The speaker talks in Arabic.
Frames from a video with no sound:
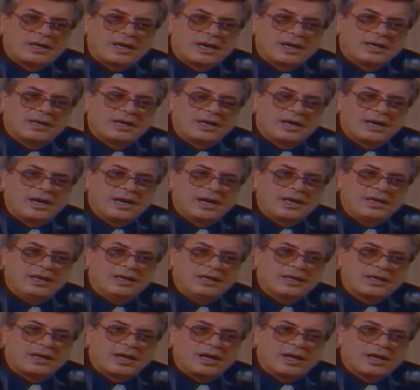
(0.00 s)
على
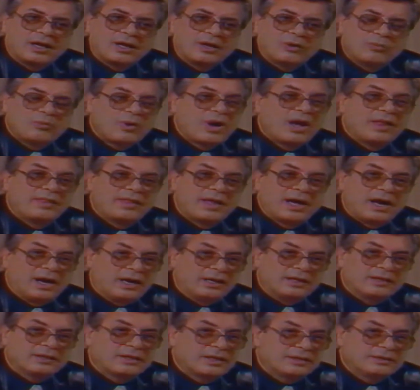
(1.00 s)
العراق وهذا
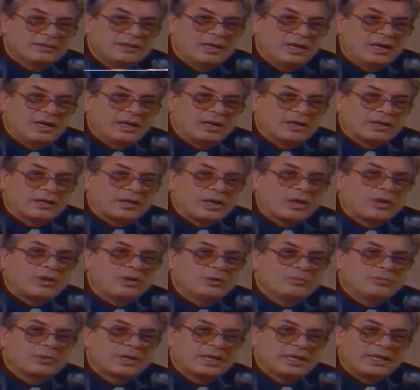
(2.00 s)
أيضا
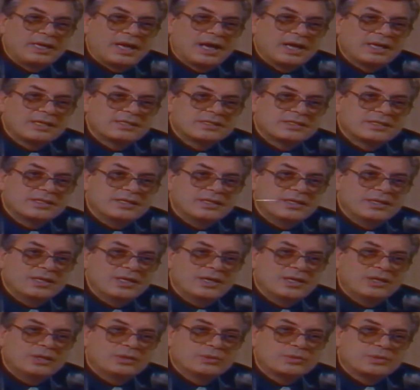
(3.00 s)
رقم قياسي
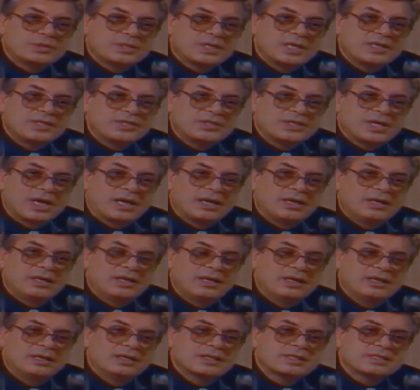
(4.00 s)
يسجل
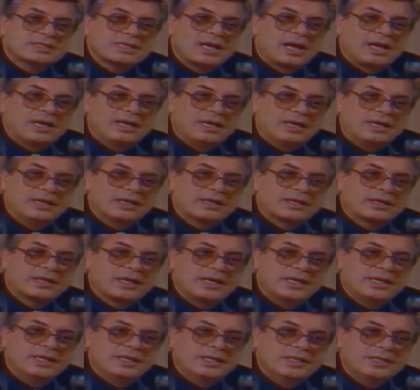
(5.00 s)
لصالح
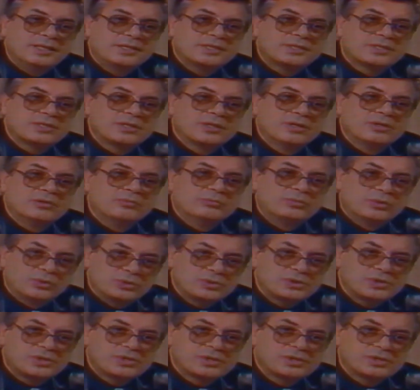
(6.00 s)
الرئيس
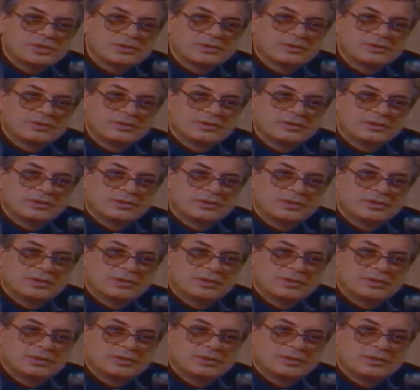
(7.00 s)
بوش
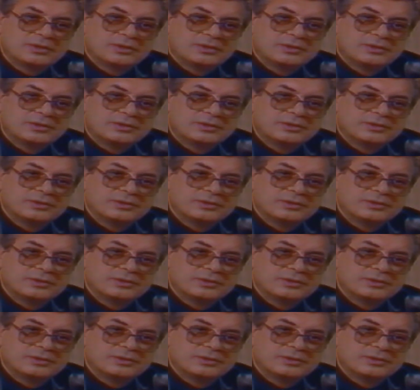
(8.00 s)
The United